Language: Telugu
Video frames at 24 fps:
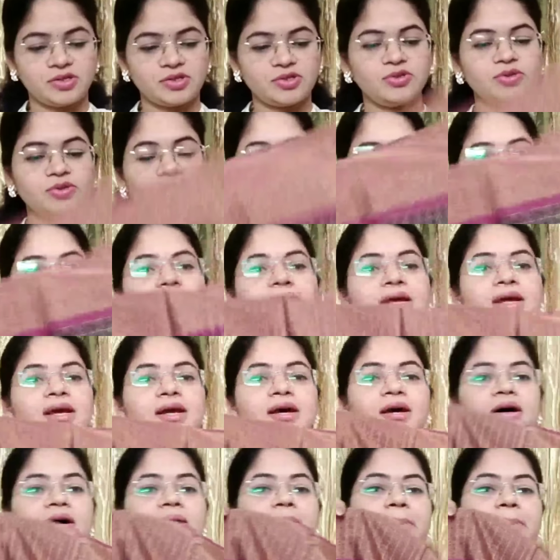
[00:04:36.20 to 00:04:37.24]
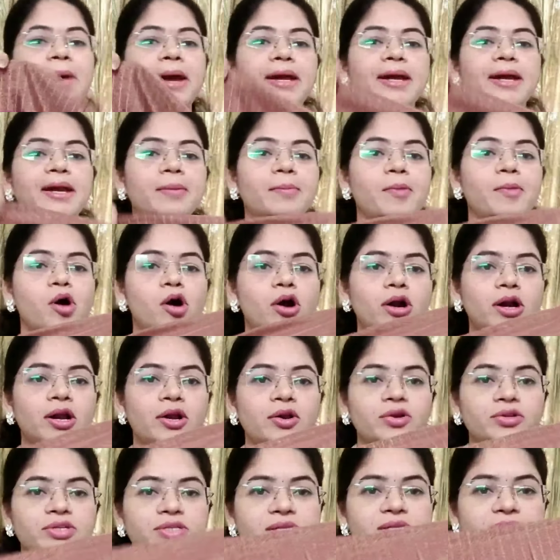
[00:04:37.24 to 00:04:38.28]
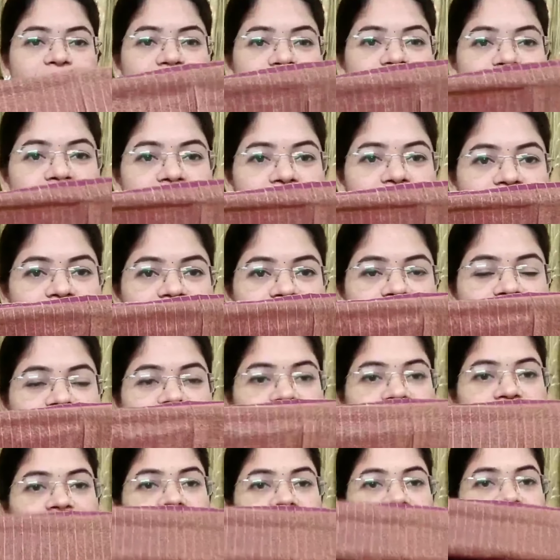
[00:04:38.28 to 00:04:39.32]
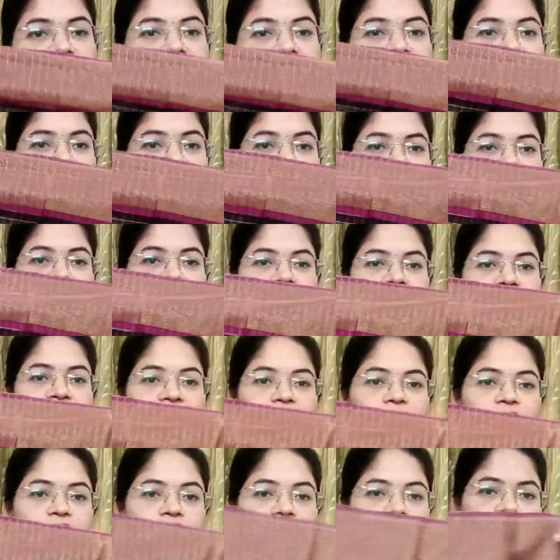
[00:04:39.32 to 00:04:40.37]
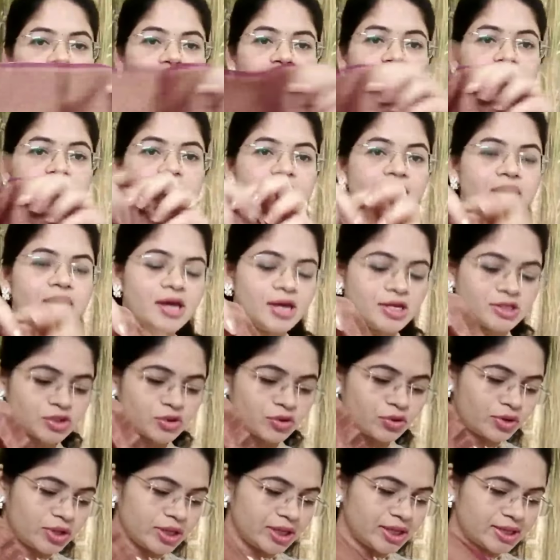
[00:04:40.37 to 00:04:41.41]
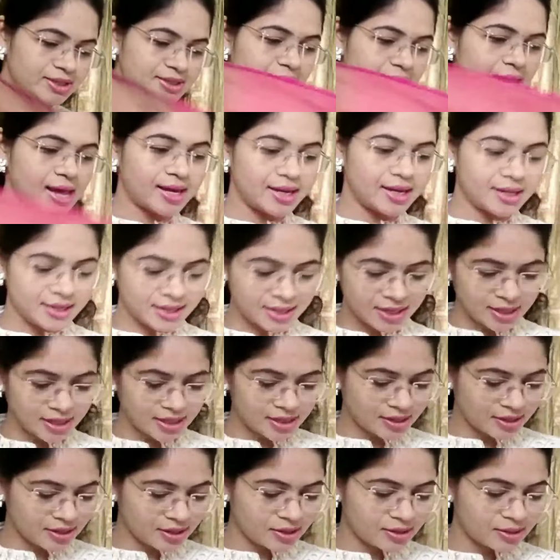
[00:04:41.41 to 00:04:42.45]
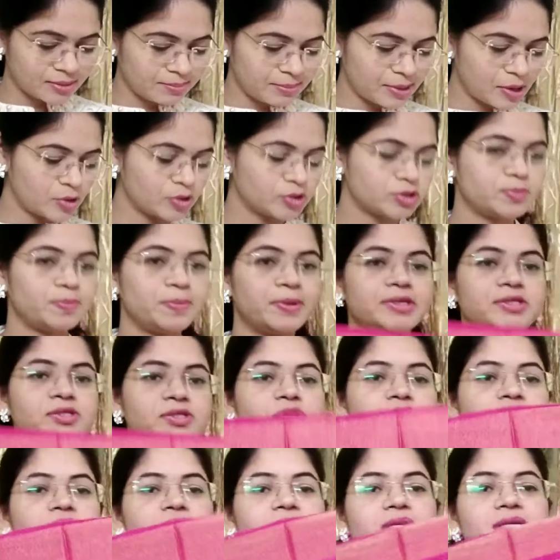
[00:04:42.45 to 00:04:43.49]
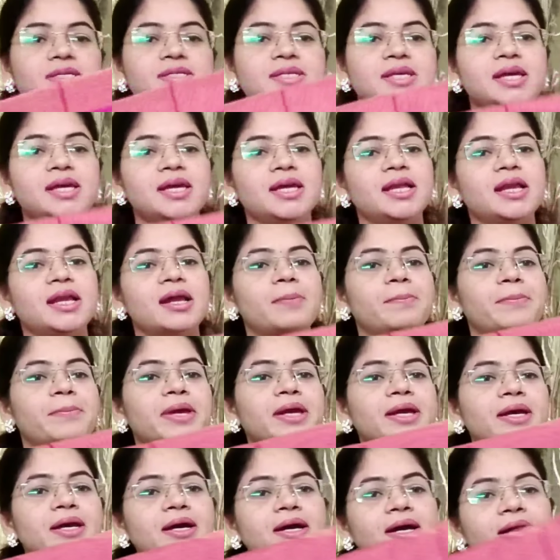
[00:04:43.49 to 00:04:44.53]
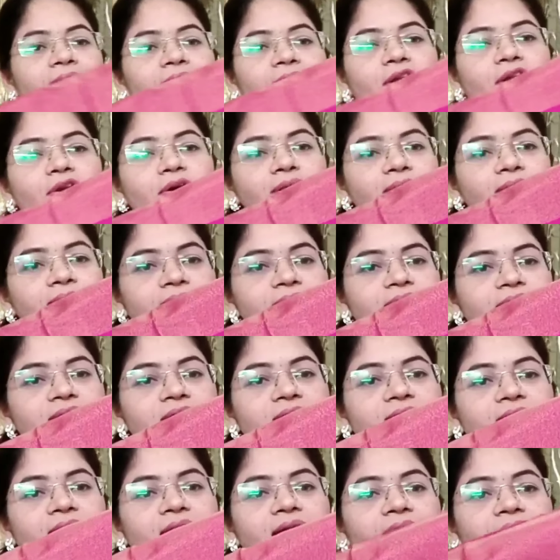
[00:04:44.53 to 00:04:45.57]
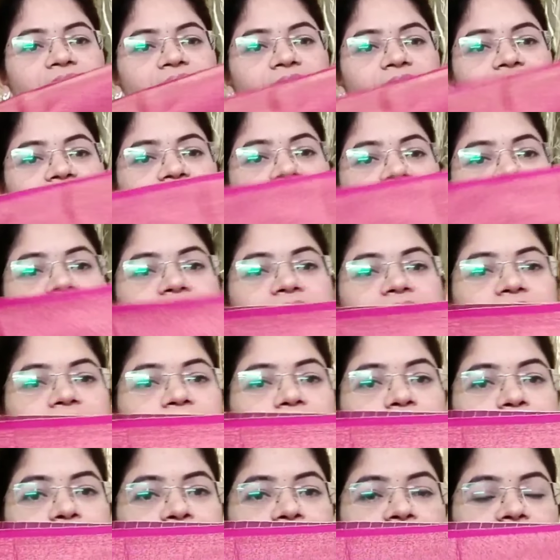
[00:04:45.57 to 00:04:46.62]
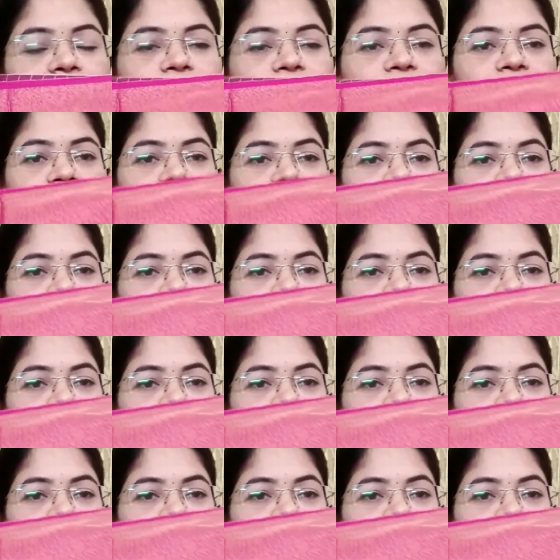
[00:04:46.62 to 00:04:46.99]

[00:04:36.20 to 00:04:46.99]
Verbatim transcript: చూడండి పైన బార్డర్ వచ్చేసి ఇలా ఇచ్చారండి ఇలా ఉంటుంది సో ఈ శారీకి బ్లౌజ్ పీస్ వచ్చేసి ఇలా పింక్ కలర్లో అయితే ఇచ్చారండి పింక్కి